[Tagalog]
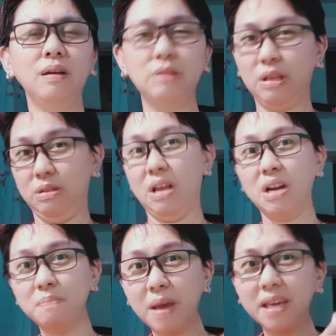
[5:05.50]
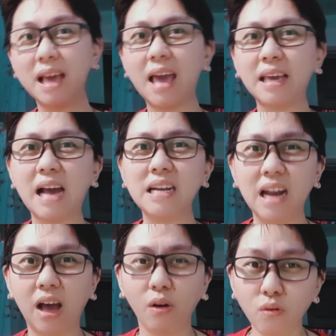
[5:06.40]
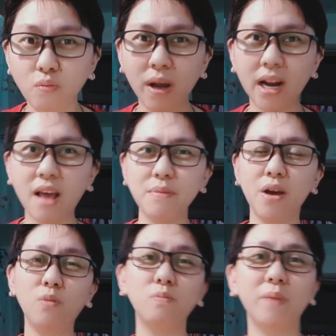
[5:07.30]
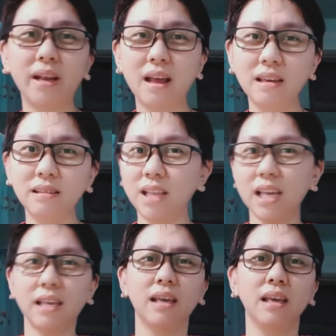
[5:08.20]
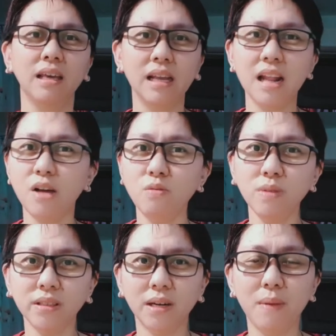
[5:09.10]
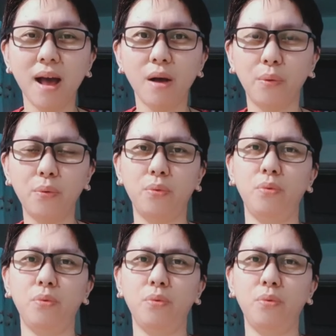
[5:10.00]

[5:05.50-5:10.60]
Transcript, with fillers: Kasi sana pahiga-higa na lang ako kung marami akong pera. Hindi. Kailangan ako magtrabaho.